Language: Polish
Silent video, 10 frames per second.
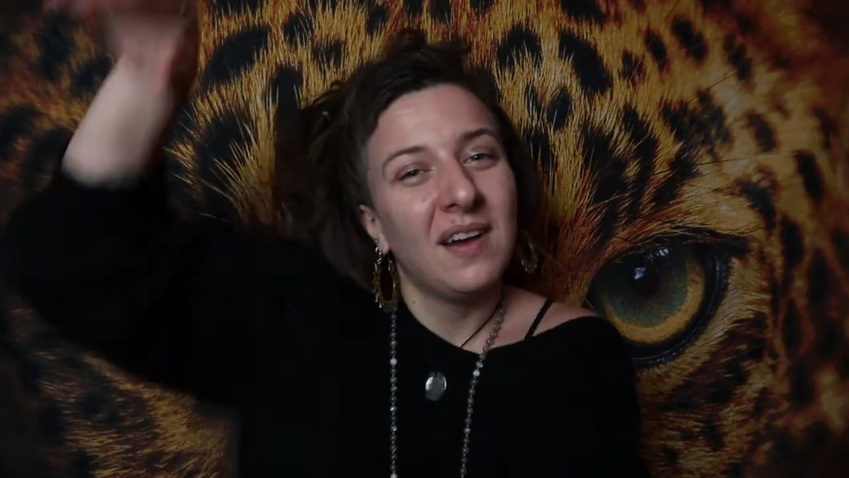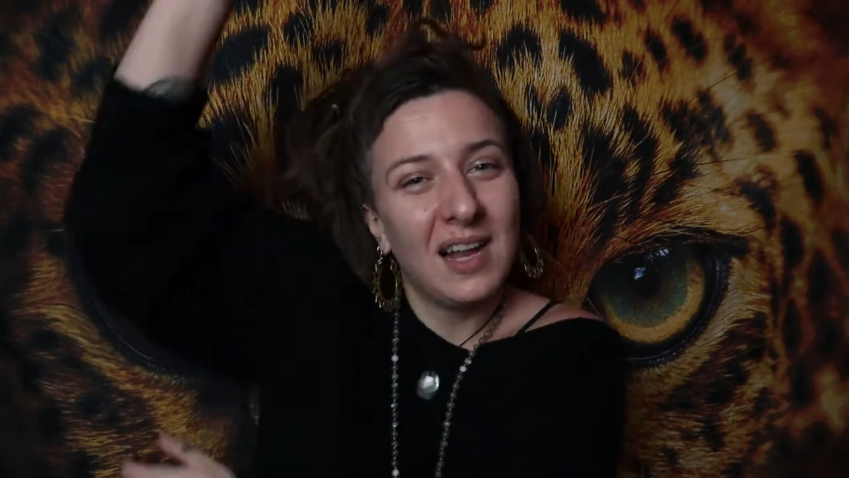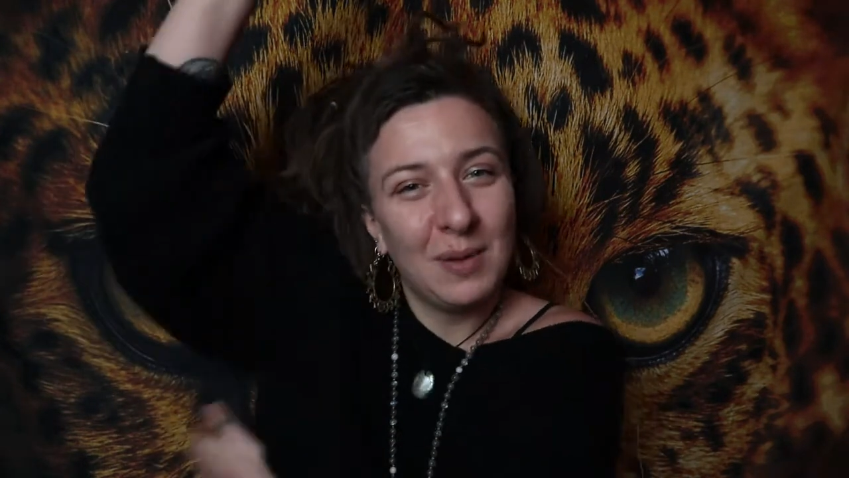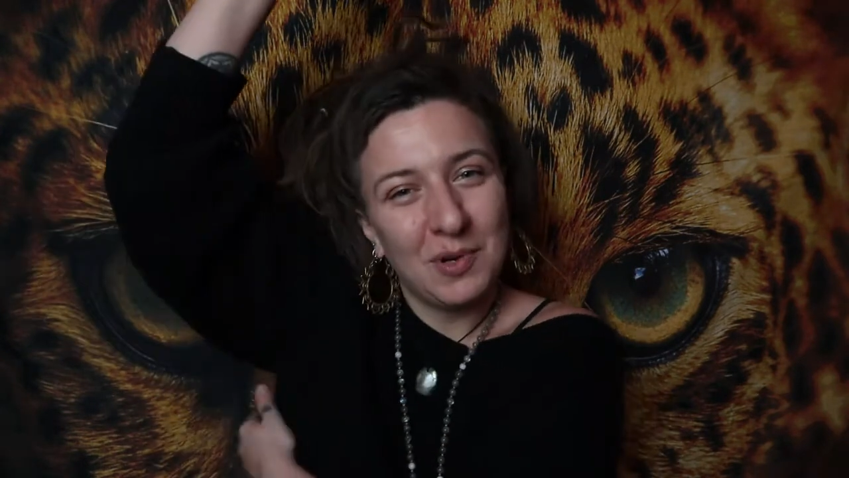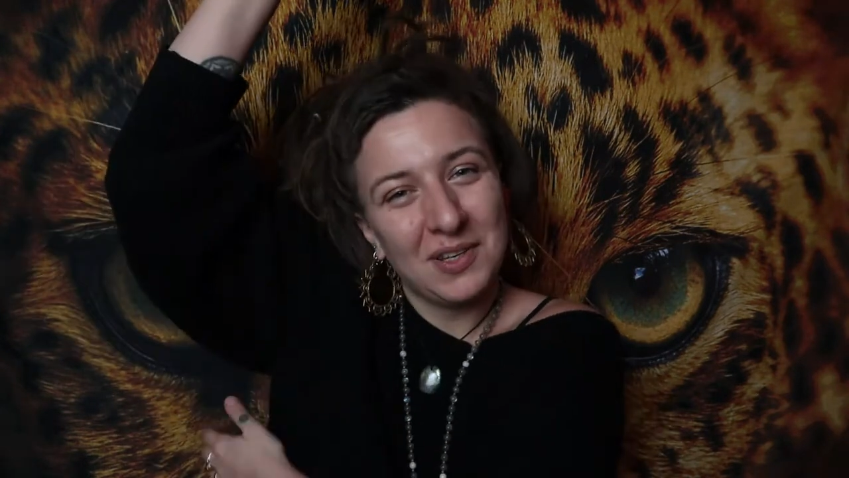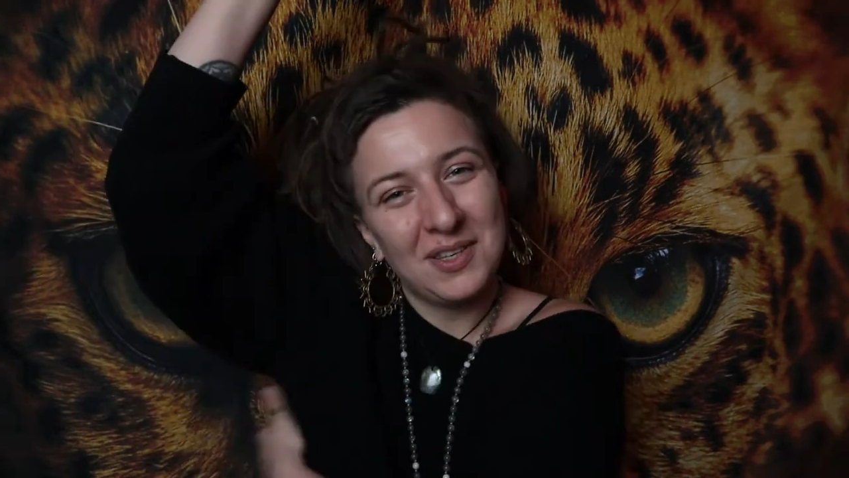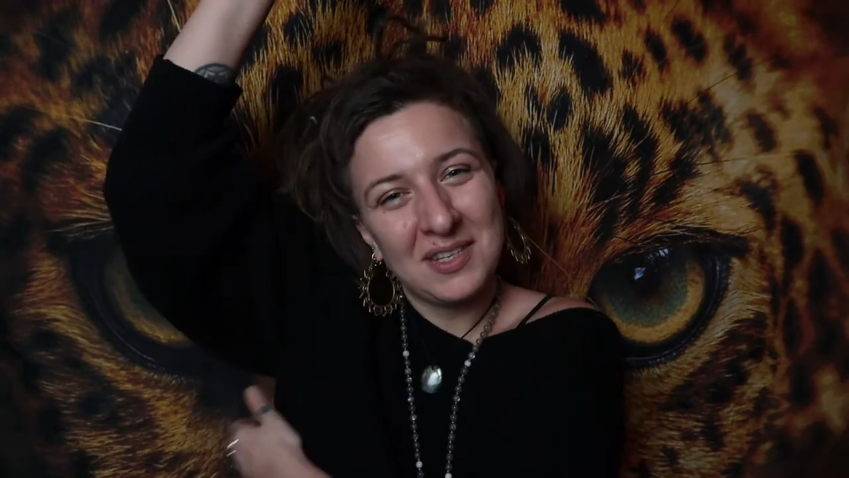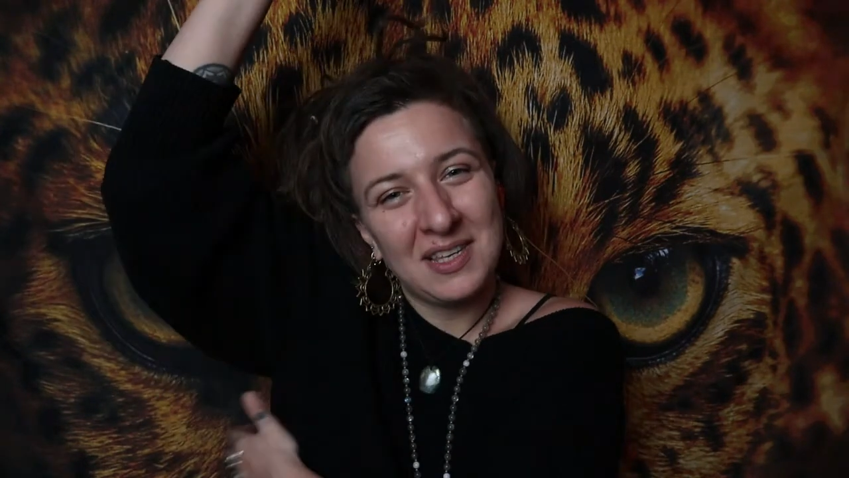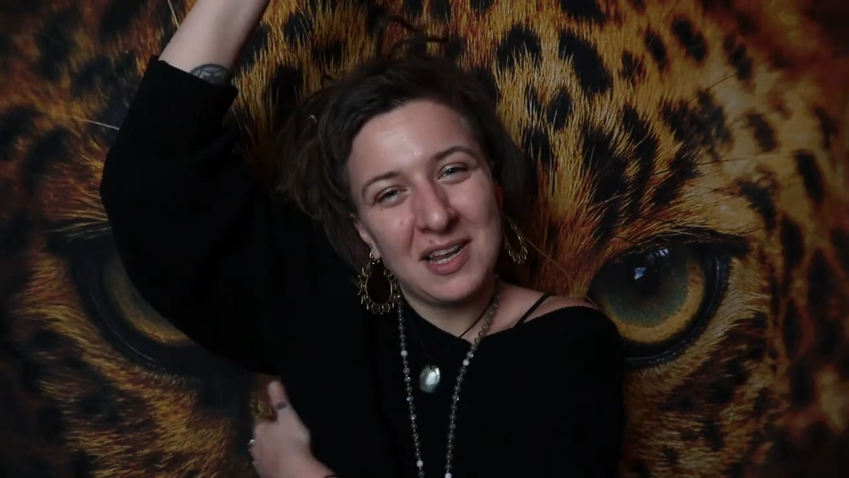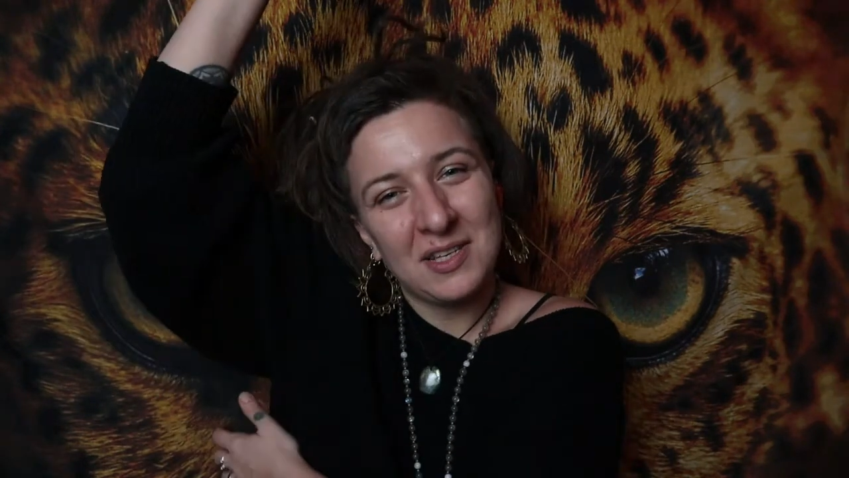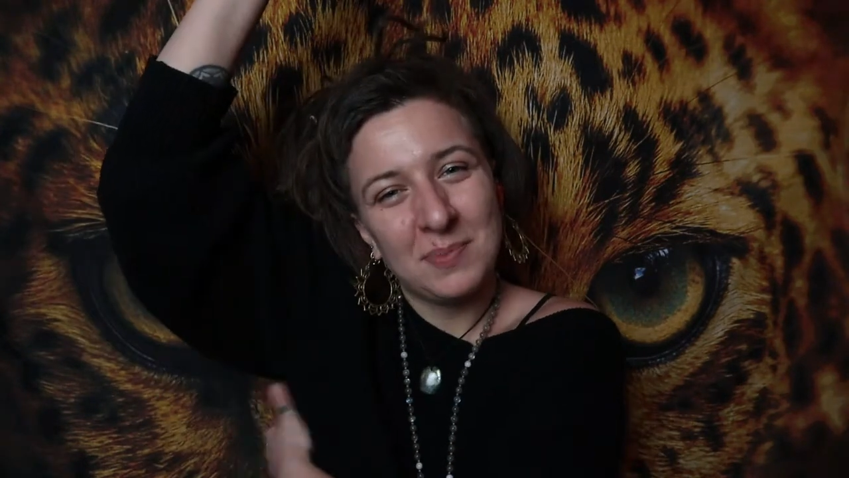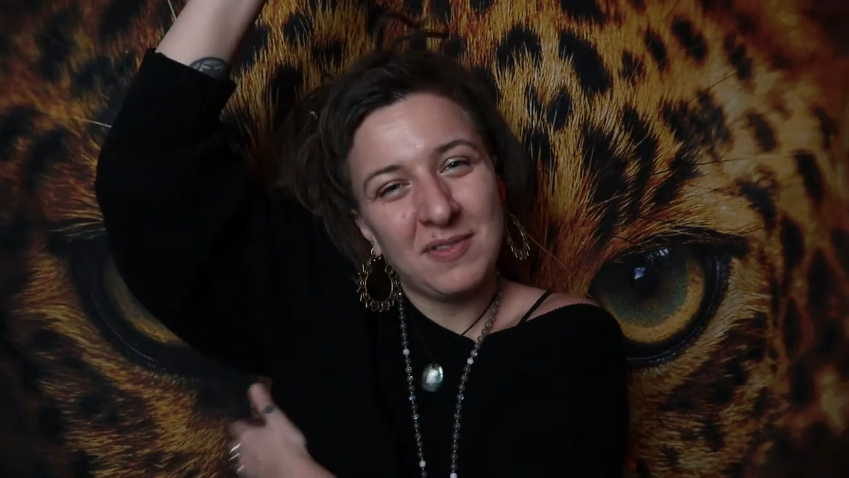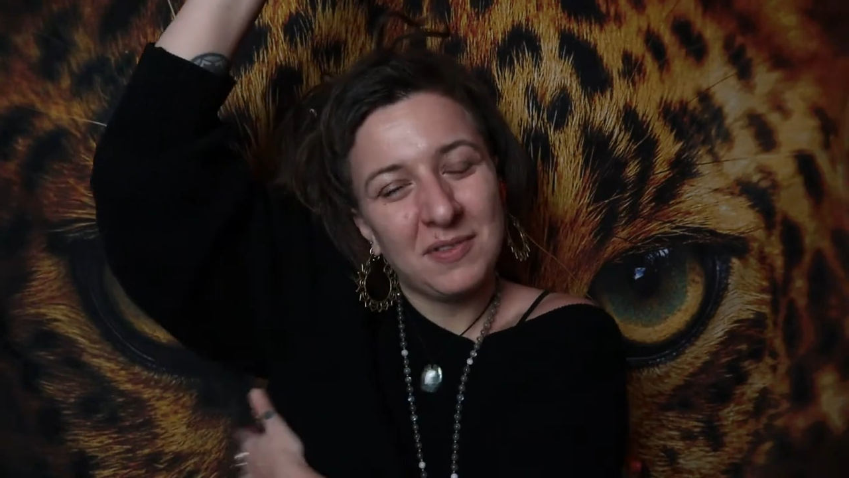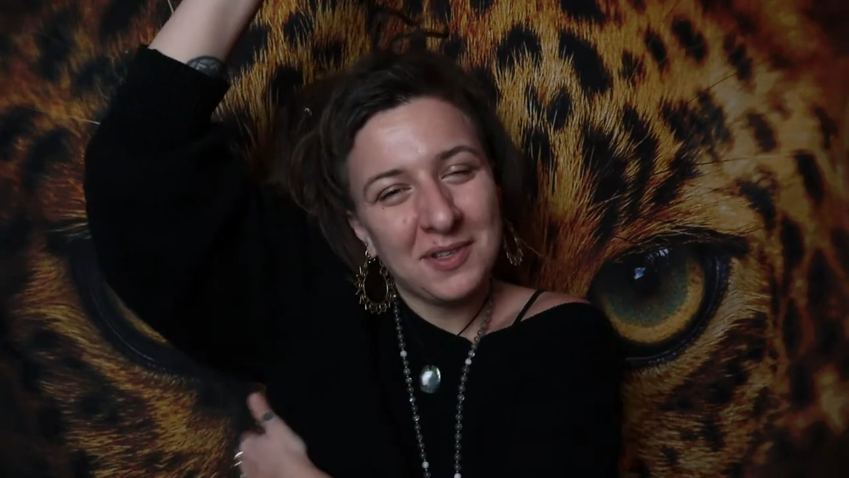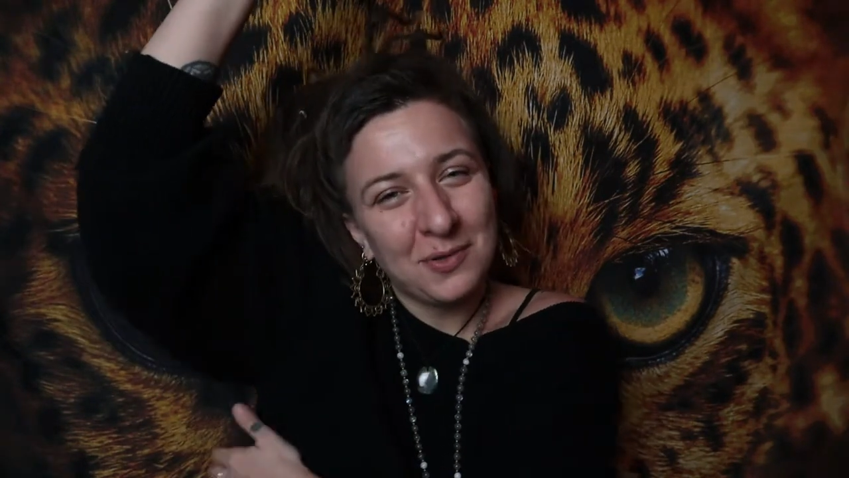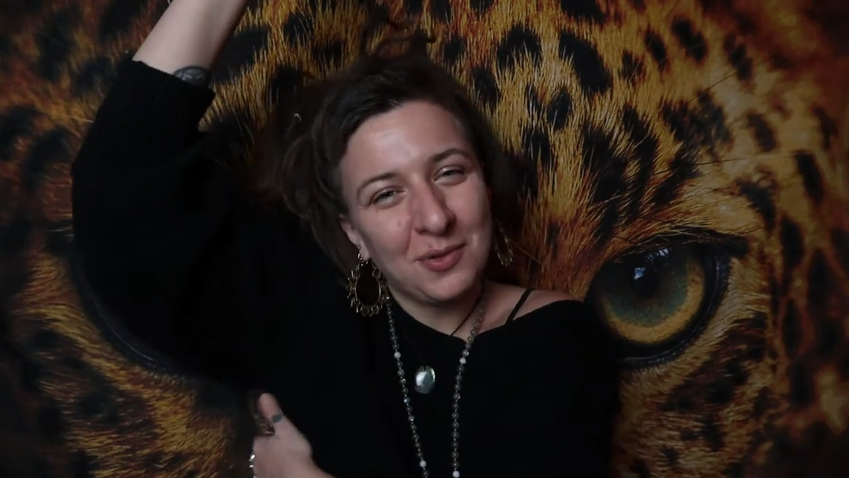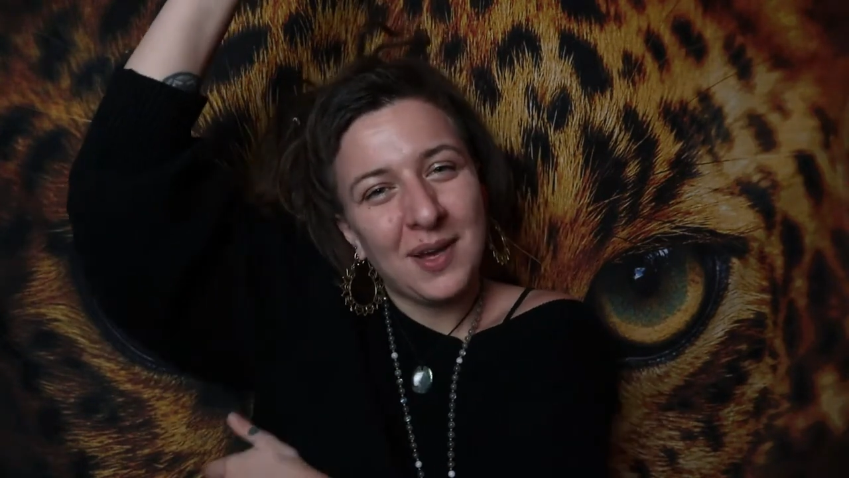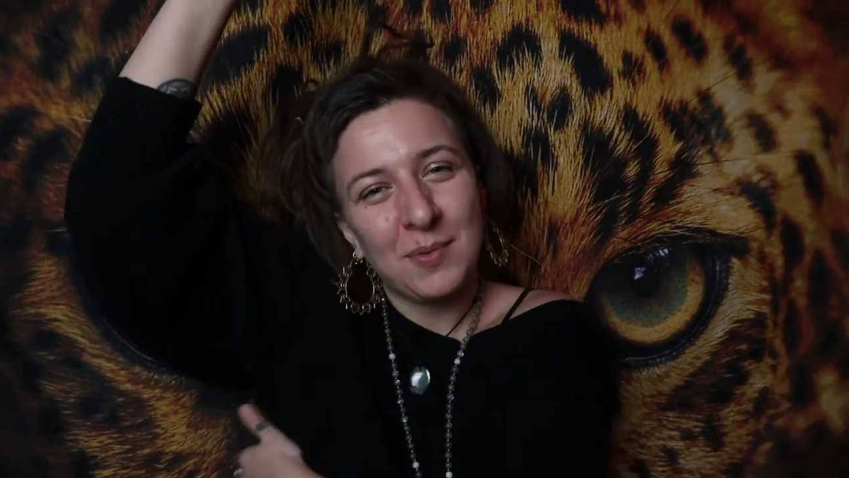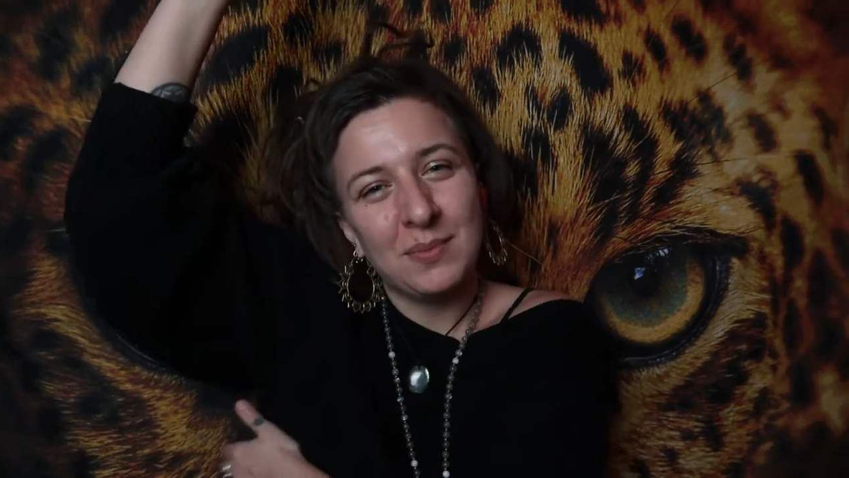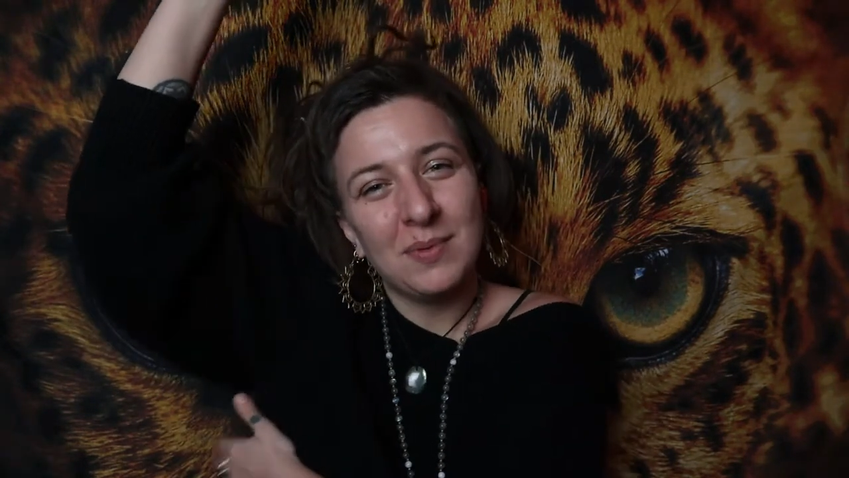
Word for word: Ale mogę też znaleźć powody ku temu,